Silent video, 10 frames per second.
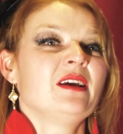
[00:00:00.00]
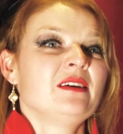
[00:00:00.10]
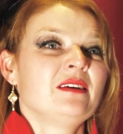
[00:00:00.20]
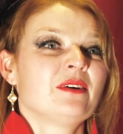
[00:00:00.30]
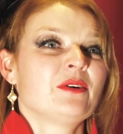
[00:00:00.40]

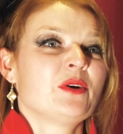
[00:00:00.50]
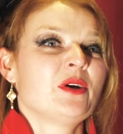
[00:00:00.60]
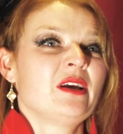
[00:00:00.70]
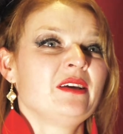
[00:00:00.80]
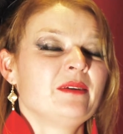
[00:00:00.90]
Et,
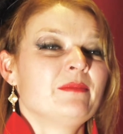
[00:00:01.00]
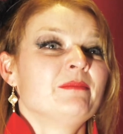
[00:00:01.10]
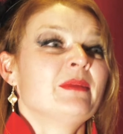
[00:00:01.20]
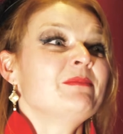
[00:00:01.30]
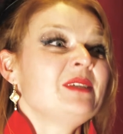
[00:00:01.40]
et
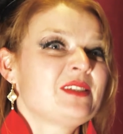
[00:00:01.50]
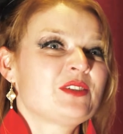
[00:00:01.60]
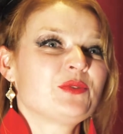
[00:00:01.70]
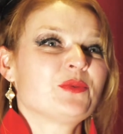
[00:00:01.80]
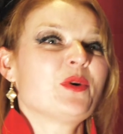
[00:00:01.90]
ma
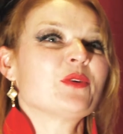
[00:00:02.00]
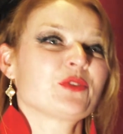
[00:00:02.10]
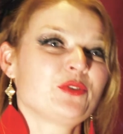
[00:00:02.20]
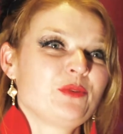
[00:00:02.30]
mission entre